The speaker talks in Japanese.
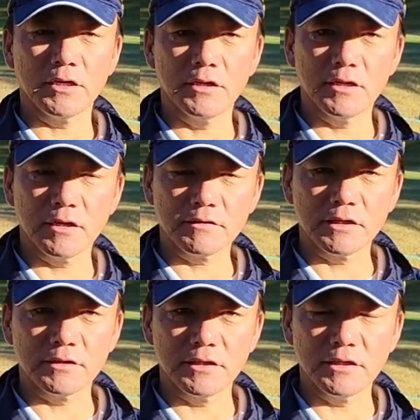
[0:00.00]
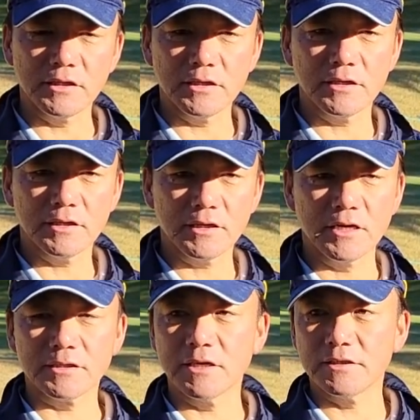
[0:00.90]
連絡先掲
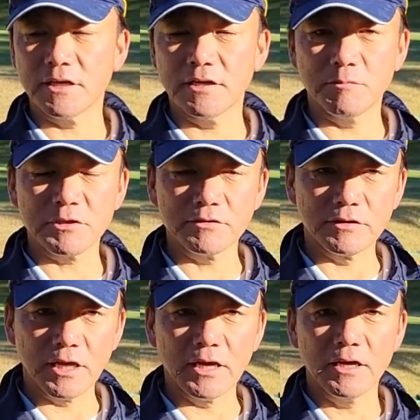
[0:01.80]
載してありますんで、